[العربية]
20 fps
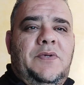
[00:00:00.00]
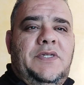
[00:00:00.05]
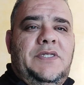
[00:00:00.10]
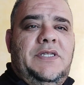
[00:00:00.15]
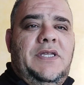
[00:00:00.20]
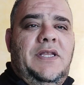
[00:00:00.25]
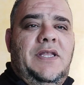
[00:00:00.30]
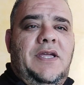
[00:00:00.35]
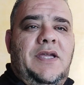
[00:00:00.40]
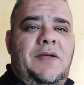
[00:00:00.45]

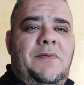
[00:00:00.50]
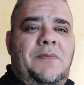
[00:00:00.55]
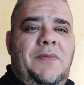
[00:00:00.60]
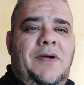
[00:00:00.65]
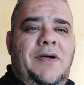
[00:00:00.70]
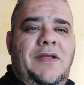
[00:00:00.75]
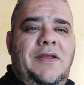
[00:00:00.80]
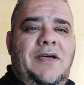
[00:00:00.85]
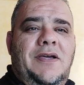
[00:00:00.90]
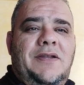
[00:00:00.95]

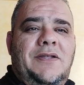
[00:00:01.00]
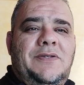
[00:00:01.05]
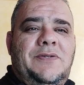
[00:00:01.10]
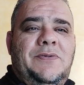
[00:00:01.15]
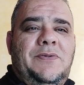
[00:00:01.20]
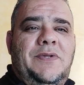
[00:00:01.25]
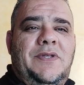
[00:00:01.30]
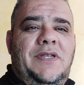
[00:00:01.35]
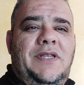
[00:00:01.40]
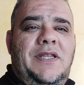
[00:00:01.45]
والسلام على
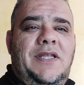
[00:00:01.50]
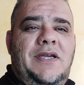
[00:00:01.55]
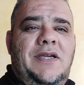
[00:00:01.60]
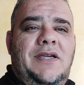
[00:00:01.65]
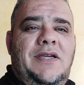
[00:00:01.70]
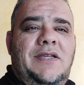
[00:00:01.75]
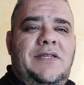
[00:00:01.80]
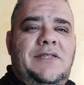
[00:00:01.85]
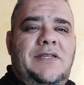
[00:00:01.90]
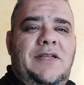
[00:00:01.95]
رسول
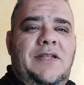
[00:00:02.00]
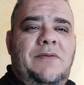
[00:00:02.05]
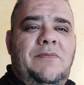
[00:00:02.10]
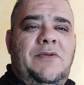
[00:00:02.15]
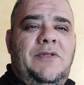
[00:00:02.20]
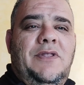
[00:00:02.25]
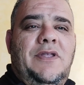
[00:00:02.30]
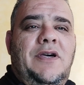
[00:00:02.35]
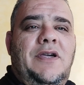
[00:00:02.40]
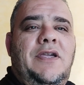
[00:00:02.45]
الله
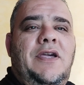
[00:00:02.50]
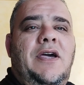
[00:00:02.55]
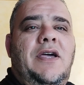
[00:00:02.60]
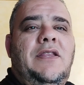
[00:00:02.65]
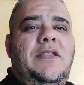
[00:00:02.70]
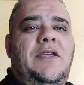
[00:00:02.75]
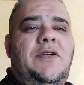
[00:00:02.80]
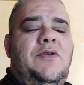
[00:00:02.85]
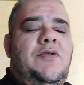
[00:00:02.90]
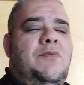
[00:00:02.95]
سلام الله
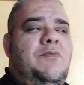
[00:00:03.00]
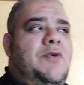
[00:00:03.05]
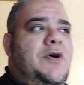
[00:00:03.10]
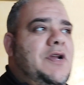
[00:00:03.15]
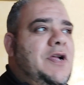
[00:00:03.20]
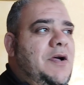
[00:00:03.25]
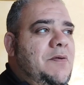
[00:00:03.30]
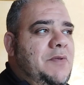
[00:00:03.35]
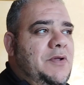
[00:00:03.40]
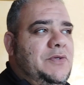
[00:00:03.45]
عليكم
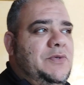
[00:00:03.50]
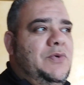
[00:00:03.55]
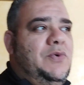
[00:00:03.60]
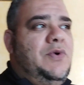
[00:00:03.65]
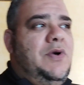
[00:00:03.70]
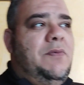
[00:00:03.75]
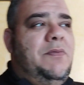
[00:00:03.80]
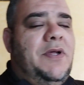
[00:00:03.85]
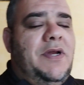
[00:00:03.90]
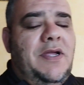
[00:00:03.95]

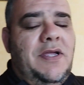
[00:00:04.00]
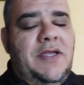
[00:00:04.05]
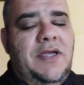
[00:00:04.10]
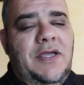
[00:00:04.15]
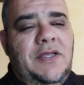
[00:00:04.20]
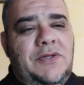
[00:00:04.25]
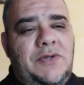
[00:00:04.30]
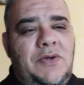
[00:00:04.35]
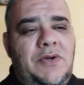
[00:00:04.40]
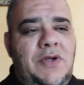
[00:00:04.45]
ورحمته
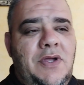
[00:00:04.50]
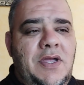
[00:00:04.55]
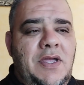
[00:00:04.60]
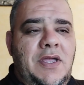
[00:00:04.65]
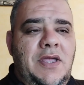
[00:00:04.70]
وبركاته